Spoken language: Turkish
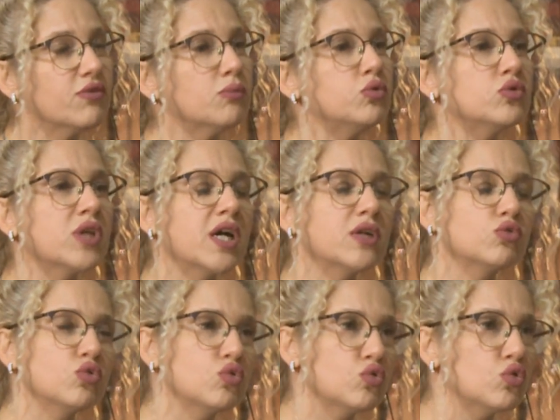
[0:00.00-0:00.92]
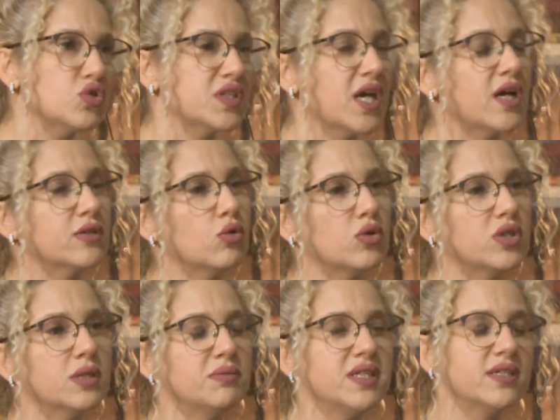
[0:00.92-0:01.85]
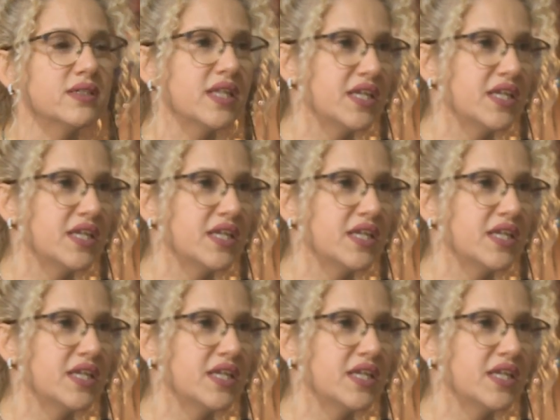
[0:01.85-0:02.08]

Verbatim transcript: ve bunlar tuzsuz kağıda olabilir,